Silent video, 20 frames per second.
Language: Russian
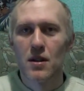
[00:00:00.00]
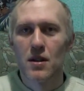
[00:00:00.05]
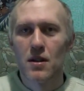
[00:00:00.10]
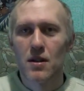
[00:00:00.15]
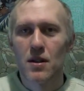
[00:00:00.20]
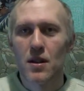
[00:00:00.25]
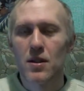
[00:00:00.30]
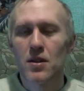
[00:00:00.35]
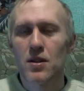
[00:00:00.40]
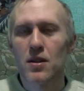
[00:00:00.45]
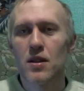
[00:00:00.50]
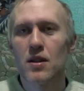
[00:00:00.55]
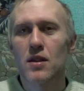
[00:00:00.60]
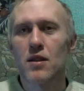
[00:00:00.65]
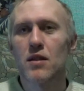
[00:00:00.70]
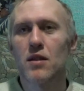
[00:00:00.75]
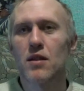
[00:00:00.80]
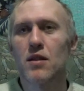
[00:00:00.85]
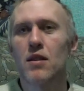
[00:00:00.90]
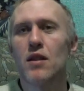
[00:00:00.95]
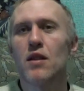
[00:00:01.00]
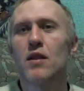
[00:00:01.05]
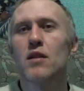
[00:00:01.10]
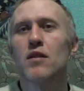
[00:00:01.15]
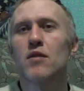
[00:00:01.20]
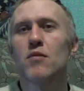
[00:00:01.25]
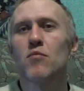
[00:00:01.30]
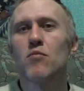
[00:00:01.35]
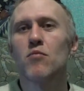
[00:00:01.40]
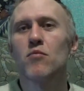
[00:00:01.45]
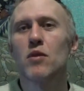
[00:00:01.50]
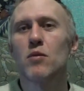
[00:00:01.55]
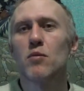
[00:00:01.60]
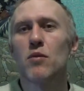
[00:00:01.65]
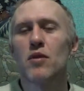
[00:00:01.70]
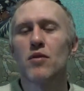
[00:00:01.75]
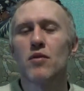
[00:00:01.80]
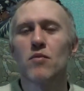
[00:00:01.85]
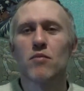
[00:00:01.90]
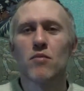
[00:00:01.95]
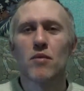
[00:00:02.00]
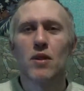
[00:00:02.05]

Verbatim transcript: России, или мы берем